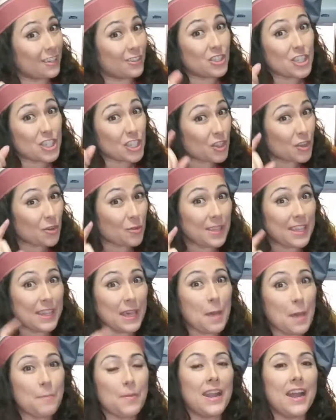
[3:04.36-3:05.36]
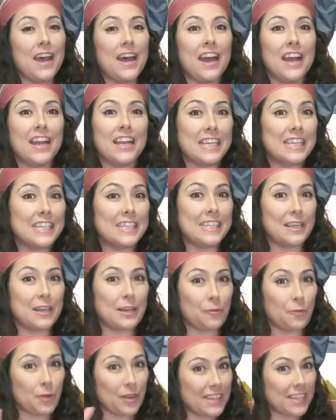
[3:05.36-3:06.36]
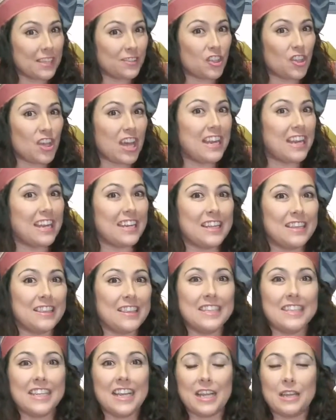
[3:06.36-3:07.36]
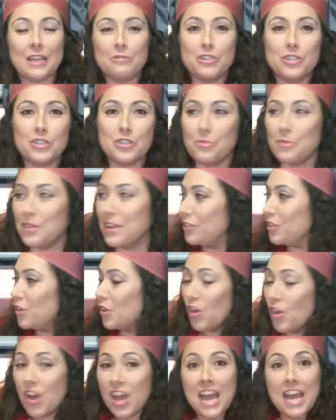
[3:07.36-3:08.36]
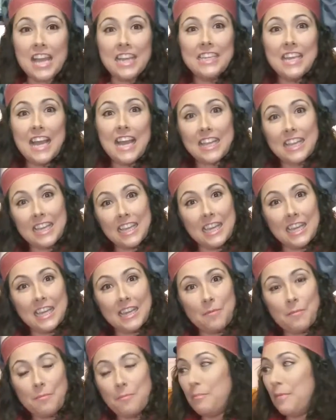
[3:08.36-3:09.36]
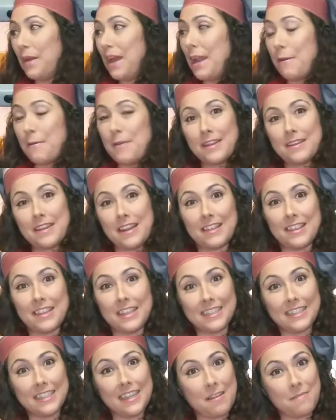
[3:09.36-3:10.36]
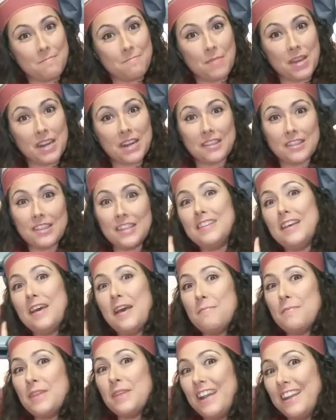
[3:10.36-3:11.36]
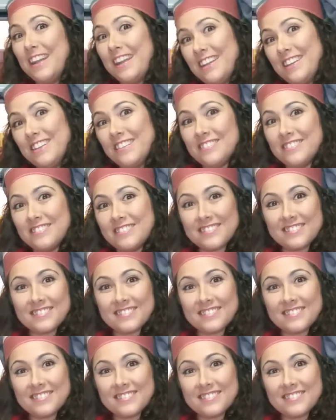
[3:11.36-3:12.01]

que no se te olvide para que te recuerde todas las recetas que voy subiendo. Y aquí para ver recetas, más recetas de mi canal.